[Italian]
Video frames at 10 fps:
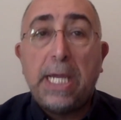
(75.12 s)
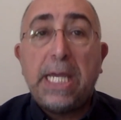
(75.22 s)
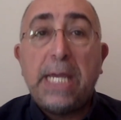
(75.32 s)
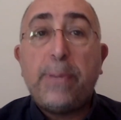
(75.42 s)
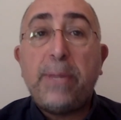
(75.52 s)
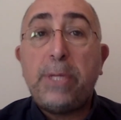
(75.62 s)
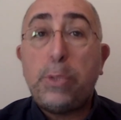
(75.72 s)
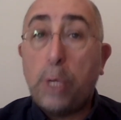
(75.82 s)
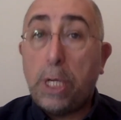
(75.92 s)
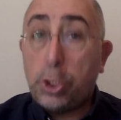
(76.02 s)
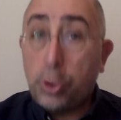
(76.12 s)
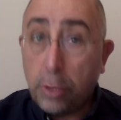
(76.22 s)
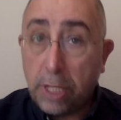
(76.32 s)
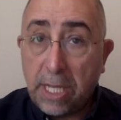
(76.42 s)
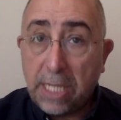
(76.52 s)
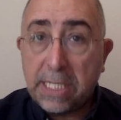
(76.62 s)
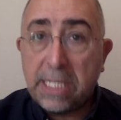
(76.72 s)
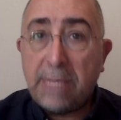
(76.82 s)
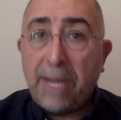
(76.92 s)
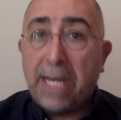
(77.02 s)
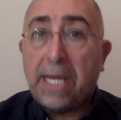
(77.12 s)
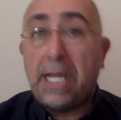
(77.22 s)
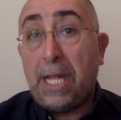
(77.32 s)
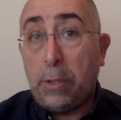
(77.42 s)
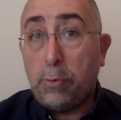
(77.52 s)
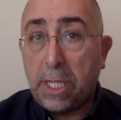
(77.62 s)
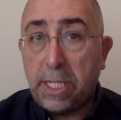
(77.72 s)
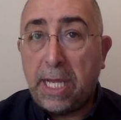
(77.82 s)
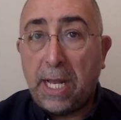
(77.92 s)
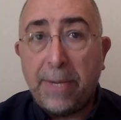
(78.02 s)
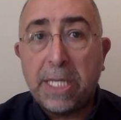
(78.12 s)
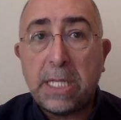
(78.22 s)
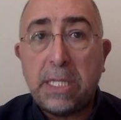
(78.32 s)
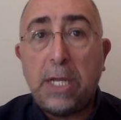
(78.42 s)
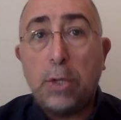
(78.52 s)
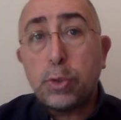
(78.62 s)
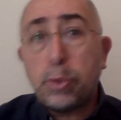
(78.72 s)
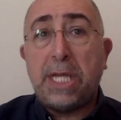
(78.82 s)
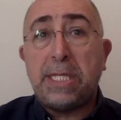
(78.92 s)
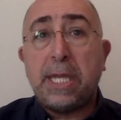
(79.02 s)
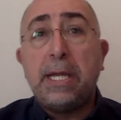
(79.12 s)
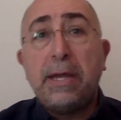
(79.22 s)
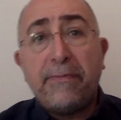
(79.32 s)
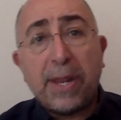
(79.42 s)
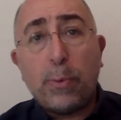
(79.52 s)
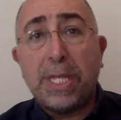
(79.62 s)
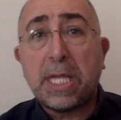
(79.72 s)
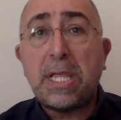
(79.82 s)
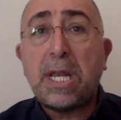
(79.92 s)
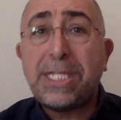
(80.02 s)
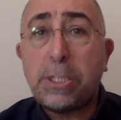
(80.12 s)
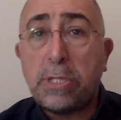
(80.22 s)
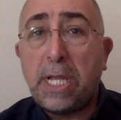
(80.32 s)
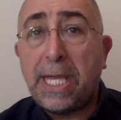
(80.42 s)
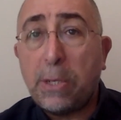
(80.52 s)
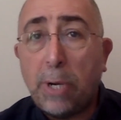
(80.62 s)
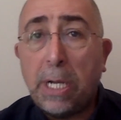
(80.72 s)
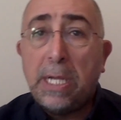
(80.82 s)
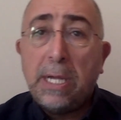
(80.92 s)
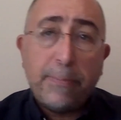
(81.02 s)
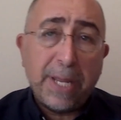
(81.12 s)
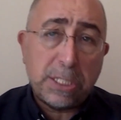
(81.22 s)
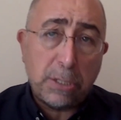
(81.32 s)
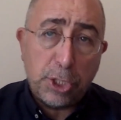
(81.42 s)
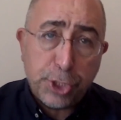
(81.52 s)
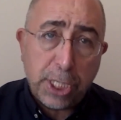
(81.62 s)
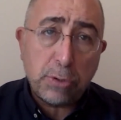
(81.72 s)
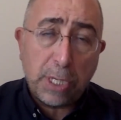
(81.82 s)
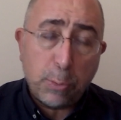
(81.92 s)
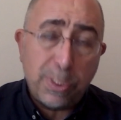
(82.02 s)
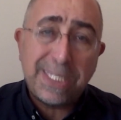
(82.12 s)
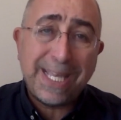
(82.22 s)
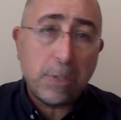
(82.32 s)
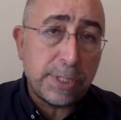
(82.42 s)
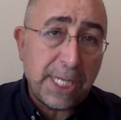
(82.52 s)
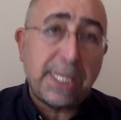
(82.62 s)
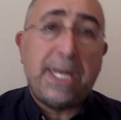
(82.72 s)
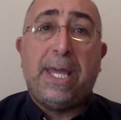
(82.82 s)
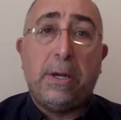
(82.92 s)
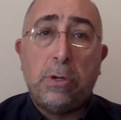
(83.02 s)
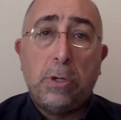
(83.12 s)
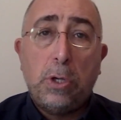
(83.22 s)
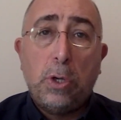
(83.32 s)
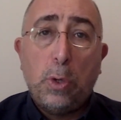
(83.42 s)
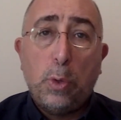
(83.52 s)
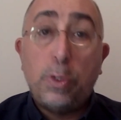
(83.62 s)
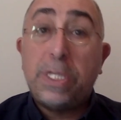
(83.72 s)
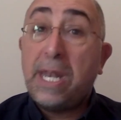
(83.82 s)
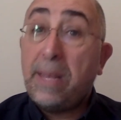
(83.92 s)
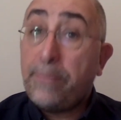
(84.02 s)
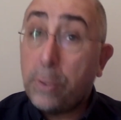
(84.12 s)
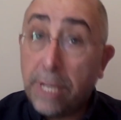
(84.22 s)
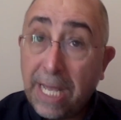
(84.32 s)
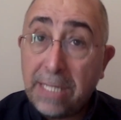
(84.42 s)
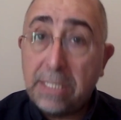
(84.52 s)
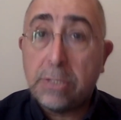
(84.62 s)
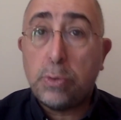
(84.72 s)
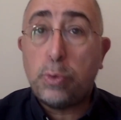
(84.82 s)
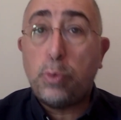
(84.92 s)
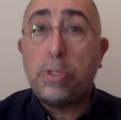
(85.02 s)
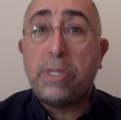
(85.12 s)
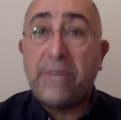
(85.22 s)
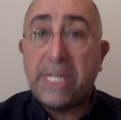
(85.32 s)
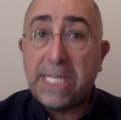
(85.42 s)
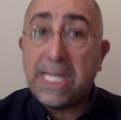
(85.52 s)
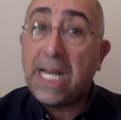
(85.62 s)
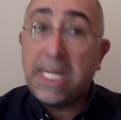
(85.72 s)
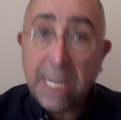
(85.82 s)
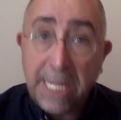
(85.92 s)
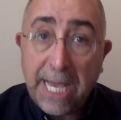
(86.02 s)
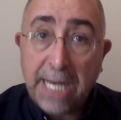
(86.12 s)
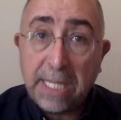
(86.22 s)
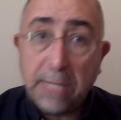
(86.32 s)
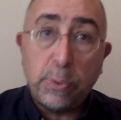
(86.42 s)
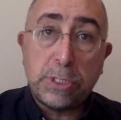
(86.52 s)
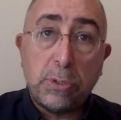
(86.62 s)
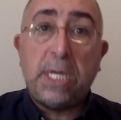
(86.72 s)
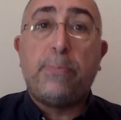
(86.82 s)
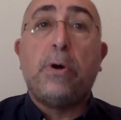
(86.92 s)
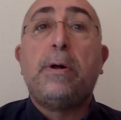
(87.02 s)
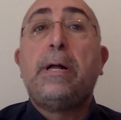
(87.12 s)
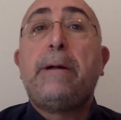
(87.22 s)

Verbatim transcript: I primi due giorni della settimana, il lunedì e il martedì, lo studente frequenta una lezione di lingua presso il Centro Linguistico d'Ateneo, una delle più grandi strutture universitarie italiane di questo tipo,